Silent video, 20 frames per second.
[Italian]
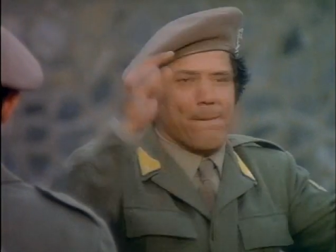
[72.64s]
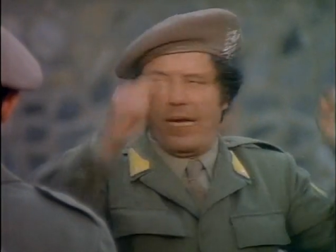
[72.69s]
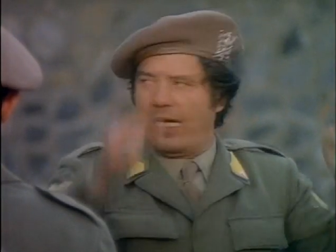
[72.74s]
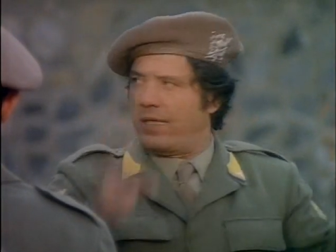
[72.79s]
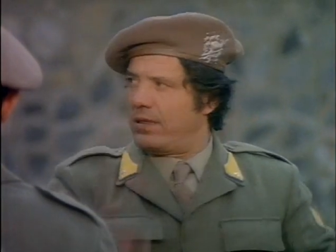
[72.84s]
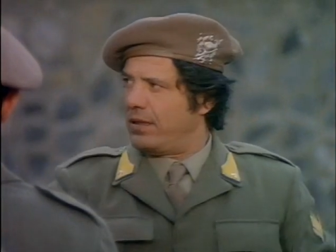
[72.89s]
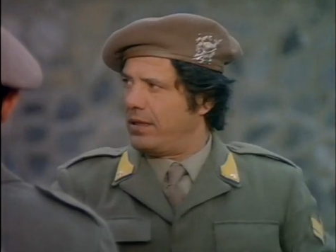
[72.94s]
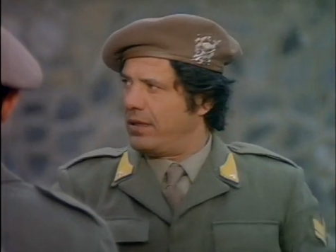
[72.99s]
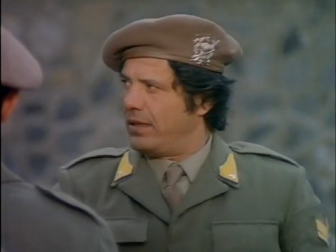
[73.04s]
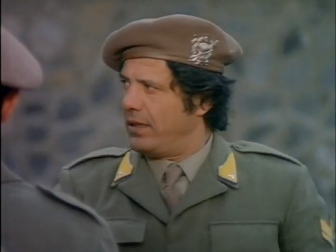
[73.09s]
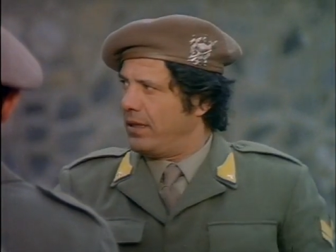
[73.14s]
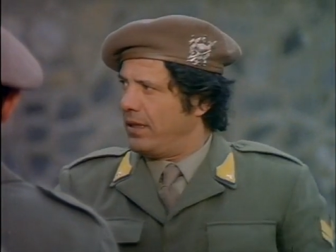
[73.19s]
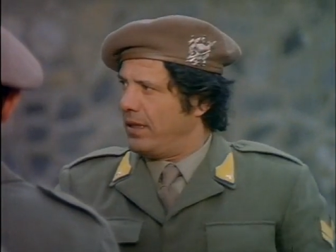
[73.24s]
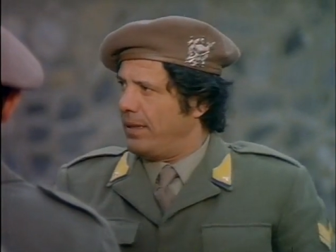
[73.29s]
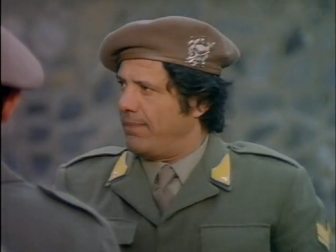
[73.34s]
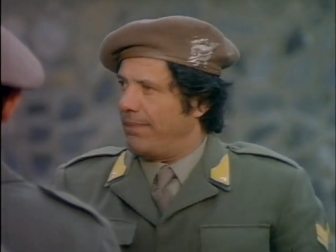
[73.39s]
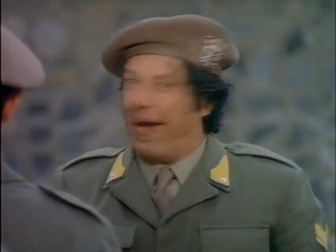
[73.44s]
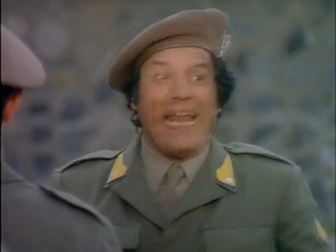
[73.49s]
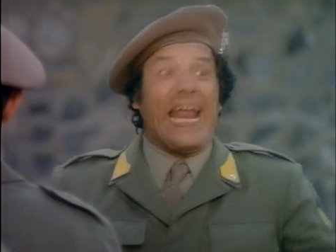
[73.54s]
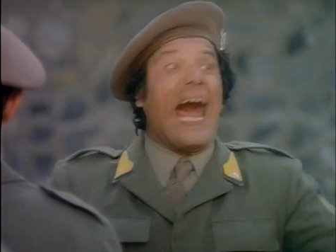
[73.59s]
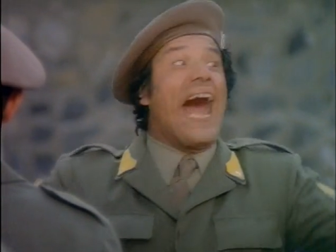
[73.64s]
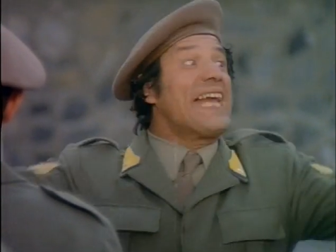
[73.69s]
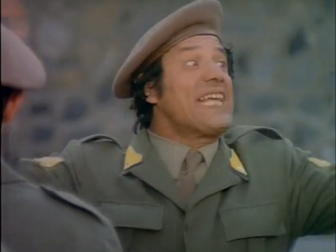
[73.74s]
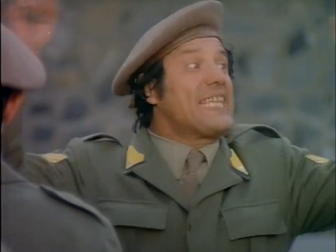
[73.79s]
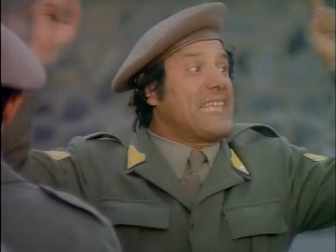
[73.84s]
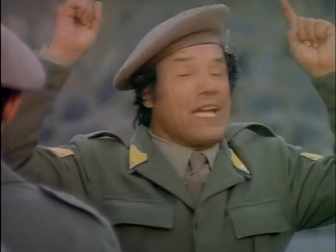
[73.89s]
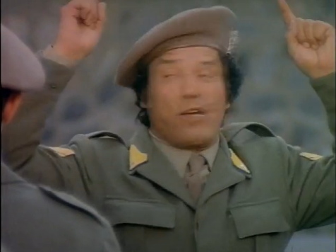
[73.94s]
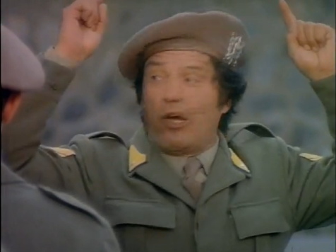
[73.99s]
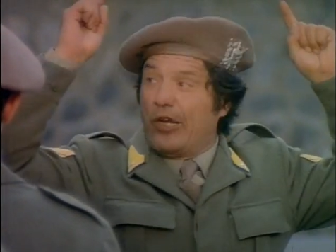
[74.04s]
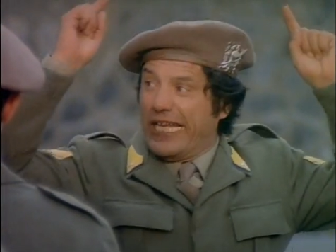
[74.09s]
anche con i
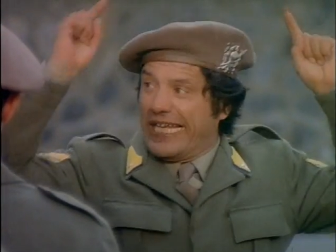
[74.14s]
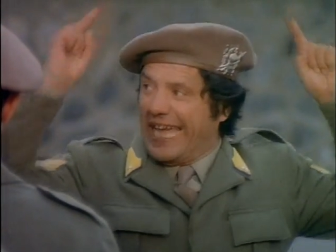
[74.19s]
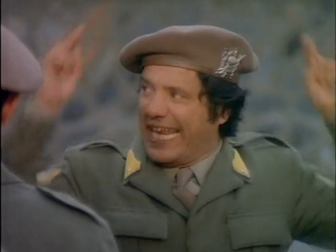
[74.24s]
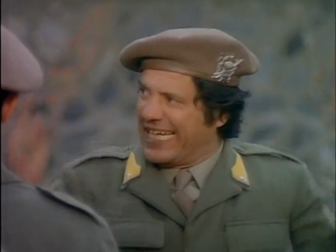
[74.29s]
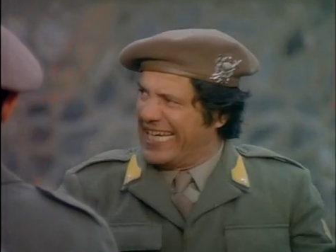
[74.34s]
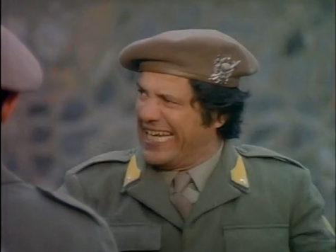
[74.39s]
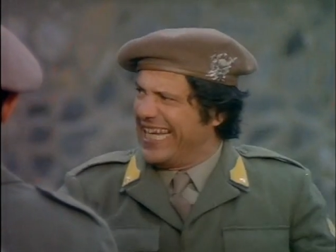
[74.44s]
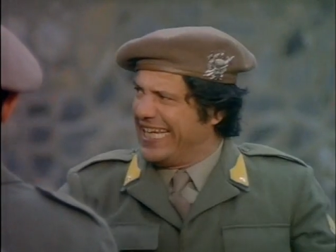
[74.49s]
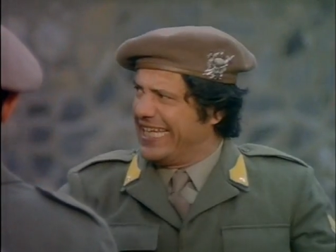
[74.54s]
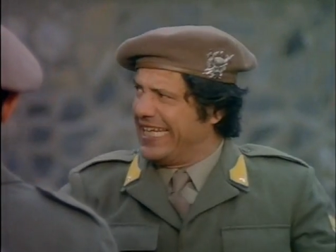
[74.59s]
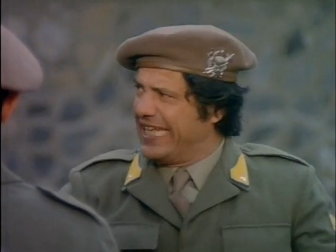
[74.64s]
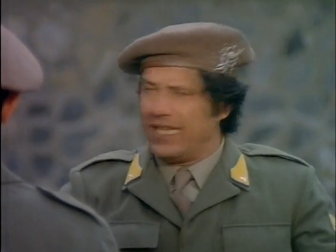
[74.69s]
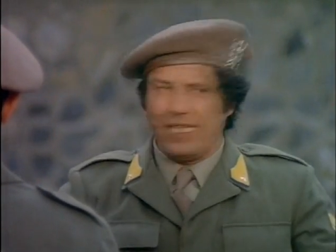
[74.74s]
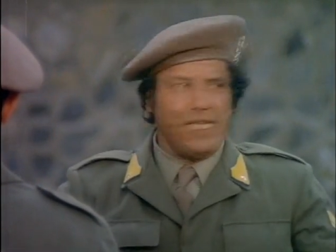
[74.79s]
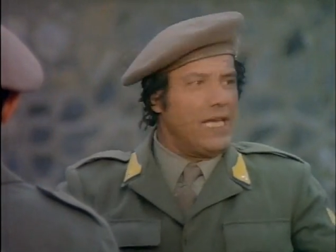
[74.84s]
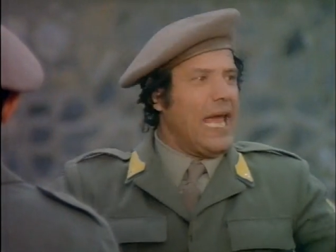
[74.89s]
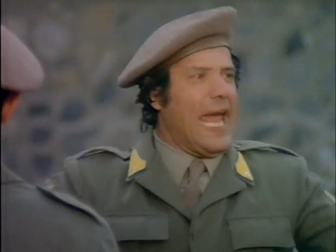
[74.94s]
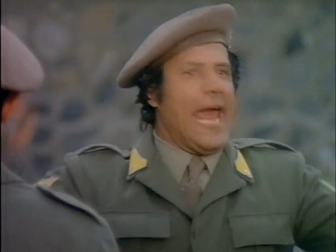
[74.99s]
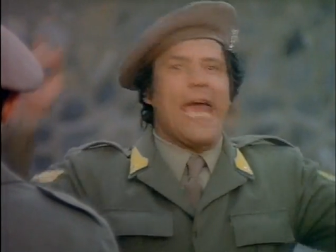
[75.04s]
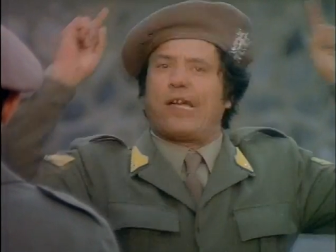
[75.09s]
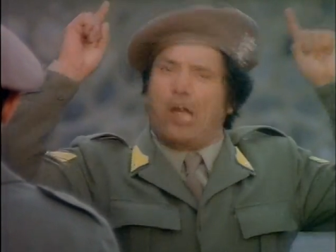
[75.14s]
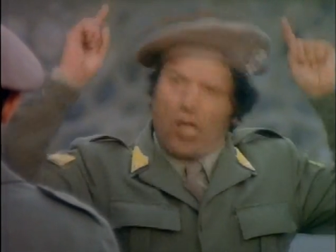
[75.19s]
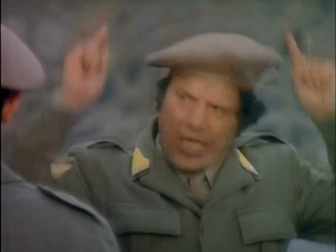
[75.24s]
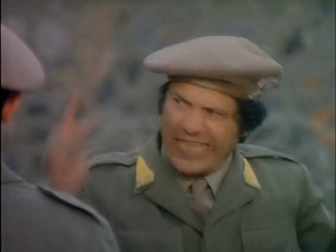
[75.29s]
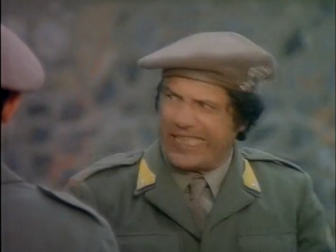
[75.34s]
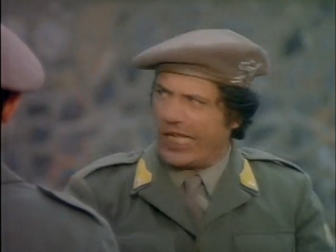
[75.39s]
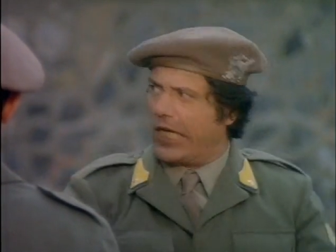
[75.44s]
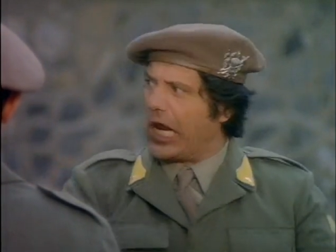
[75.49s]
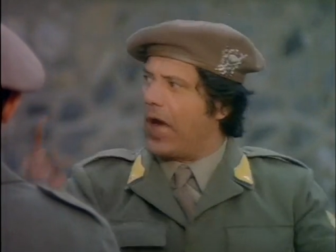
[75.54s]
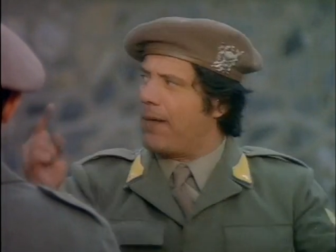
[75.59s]
clarini e con le trombe.
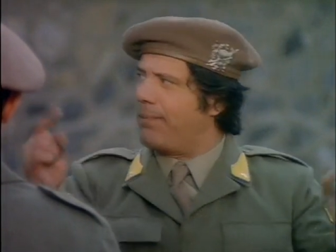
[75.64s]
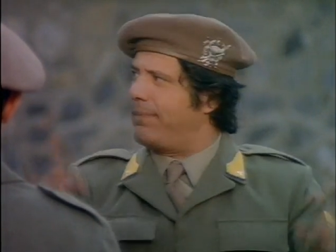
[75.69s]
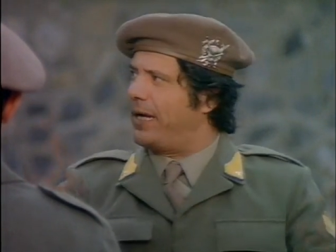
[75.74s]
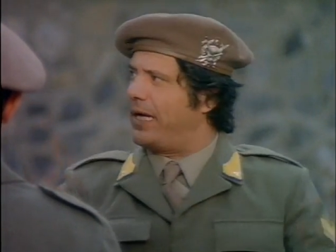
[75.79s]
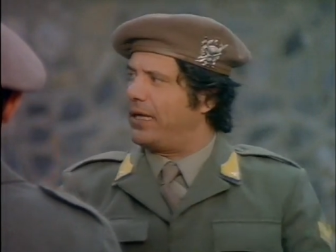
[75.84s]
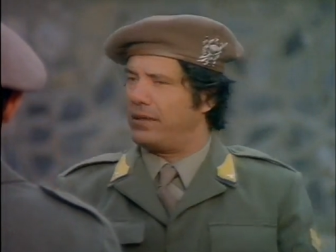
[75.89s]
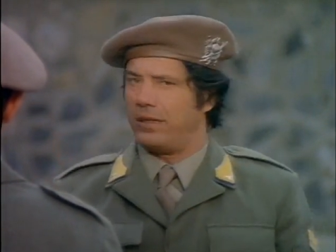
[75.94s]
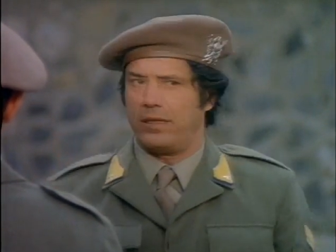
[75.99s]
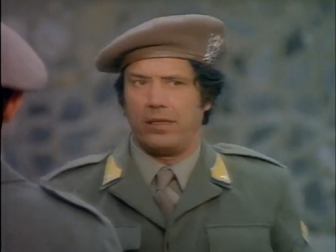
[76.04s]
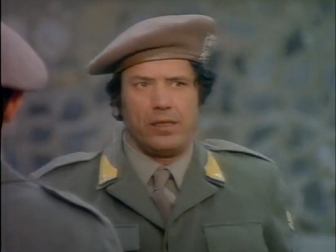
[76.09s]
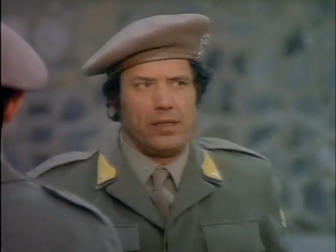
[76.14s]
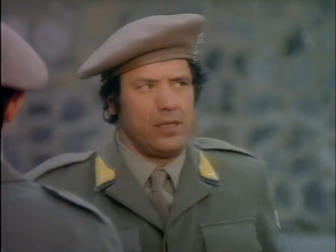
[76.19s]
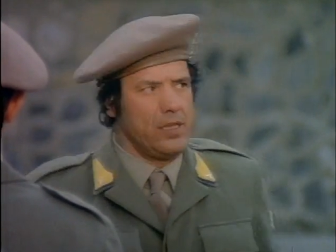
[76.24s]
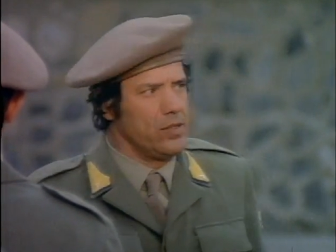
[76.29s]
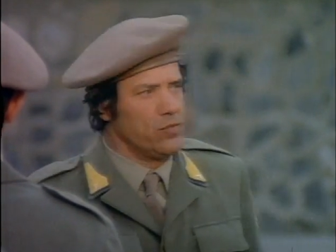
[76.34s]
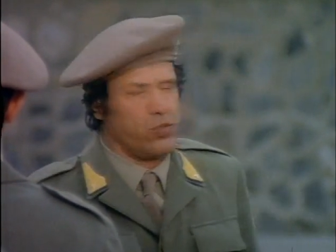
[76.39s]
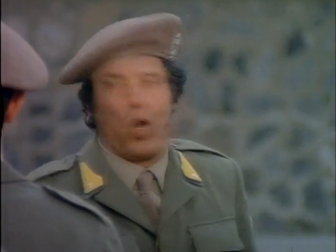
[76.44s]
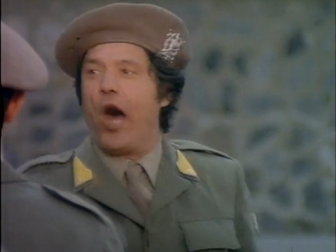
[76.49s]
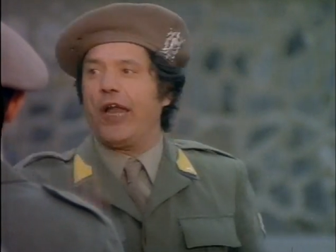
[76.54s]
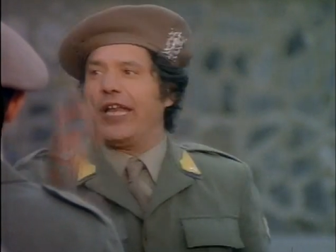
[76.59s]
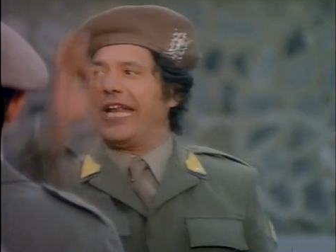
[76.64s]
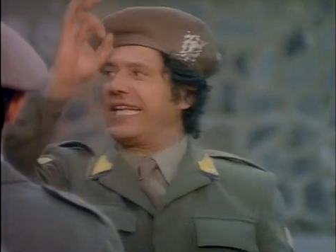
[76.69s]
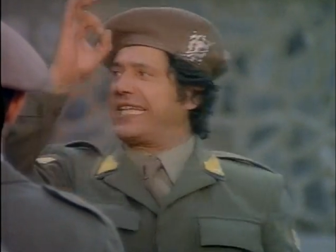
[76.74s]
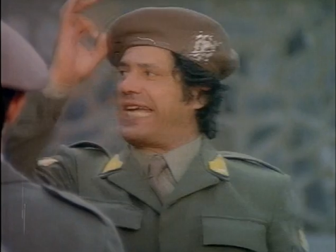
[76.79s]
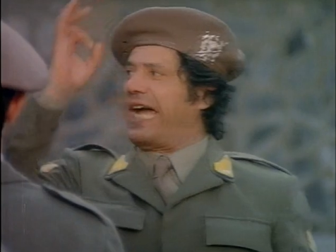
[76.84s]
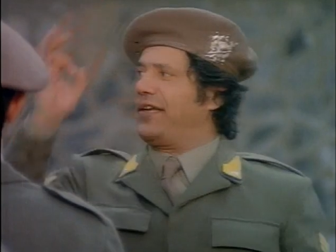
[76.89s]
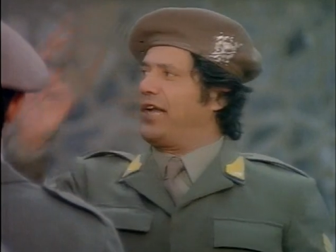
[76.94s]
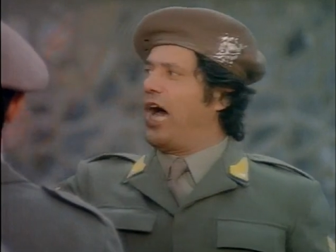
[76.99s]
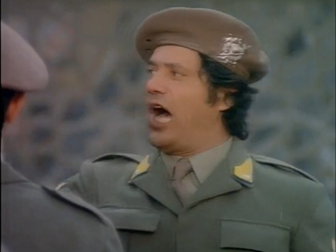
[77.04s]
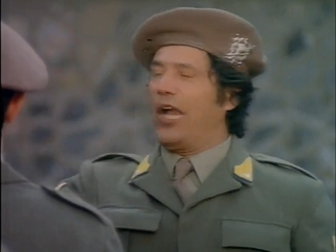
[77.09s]
Suona il cannone,
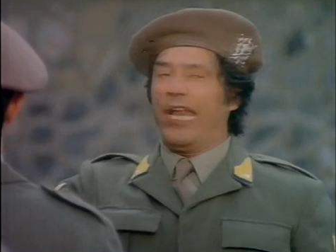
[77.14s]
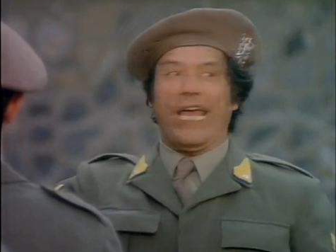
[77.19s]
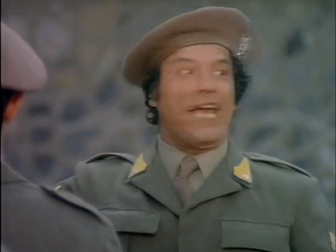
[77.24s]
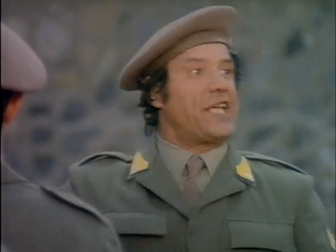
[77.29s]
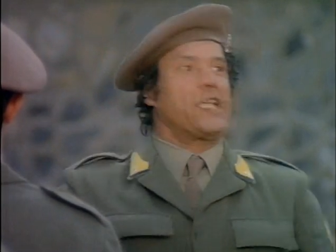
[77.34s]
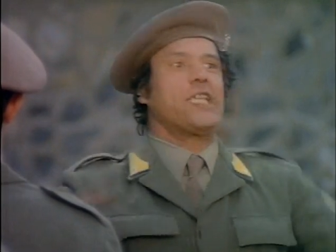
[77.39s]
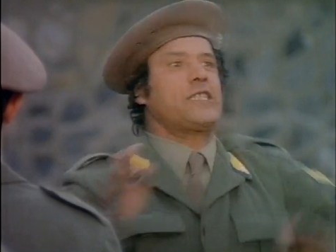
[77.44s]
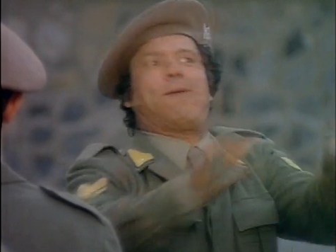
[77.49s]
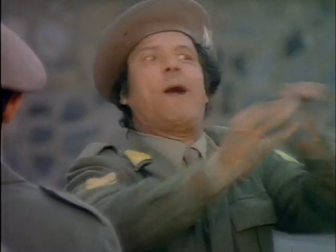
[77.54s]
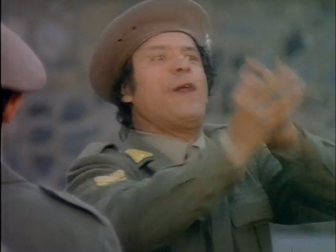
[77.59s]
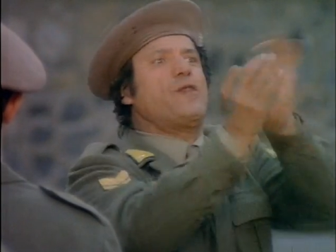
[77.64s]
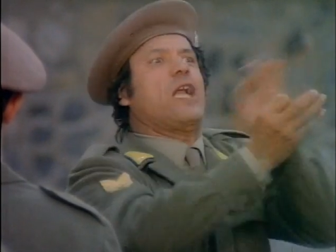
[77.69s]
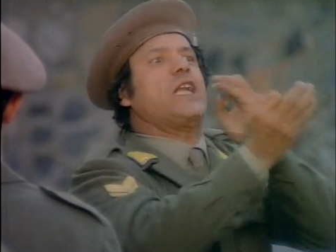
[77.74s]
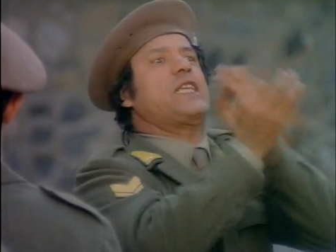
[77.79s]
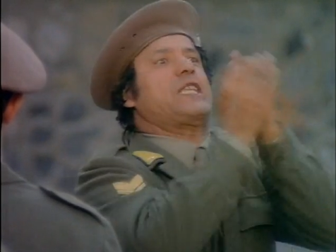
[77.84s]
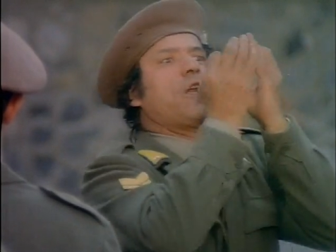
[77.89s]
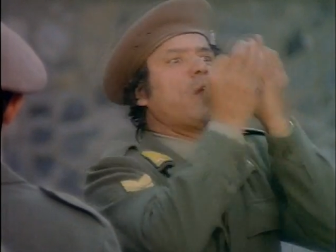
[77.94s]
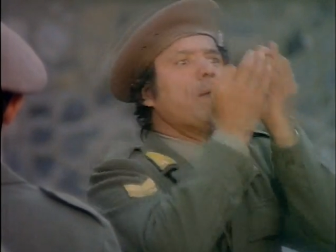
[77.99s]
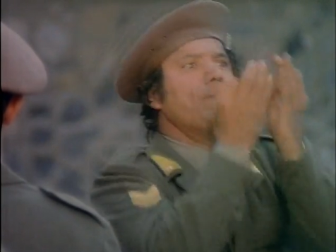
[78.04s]
risponde il trombone.